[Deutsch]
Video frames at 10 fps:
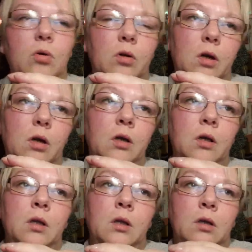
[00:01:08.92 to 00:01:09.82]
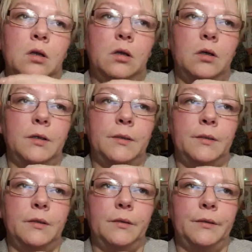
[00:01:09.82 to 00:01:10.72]
oder
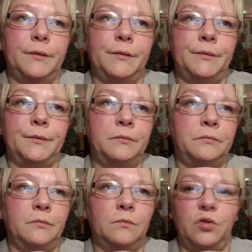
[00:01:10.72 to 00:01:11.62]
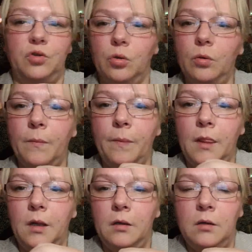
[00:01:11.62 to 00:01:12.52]
äh, so.
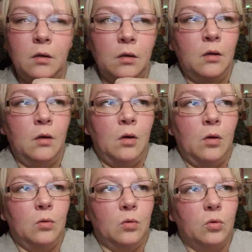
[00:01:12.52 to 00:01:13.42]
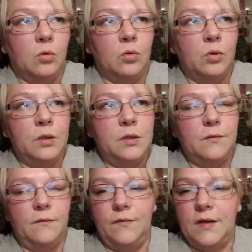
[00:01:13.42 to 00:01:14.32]
Und
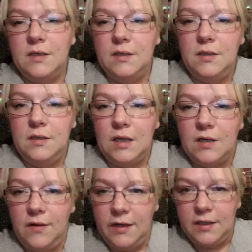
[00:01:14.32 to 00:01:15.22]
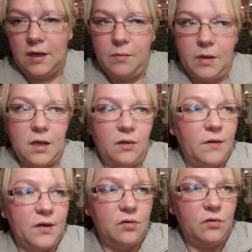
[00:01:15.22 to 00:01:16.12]
was ist das Pflichtelement? Also
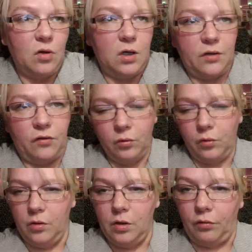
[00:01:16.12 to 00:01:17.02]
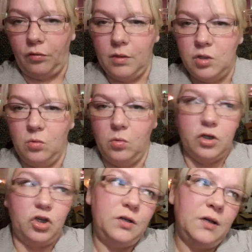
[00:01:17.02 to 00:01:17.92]
was soll dazugehören? Zum Beispiel
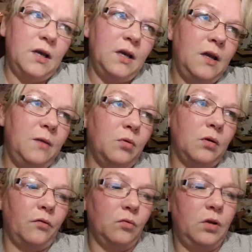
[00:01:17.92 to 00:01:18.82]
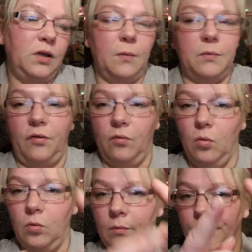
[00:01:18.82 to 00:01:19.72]
Washi Tape oder so. Und ich habe
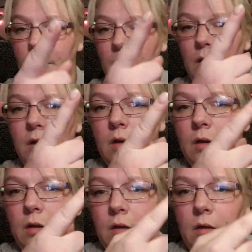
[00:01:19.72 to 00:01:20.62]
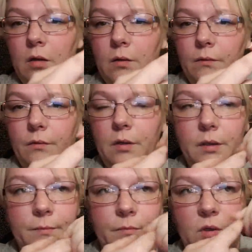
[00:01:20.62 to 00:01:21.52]
gezogen
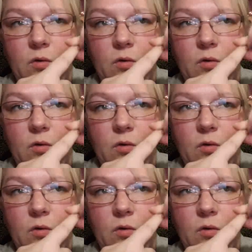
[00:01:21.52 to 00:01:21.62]
ähm,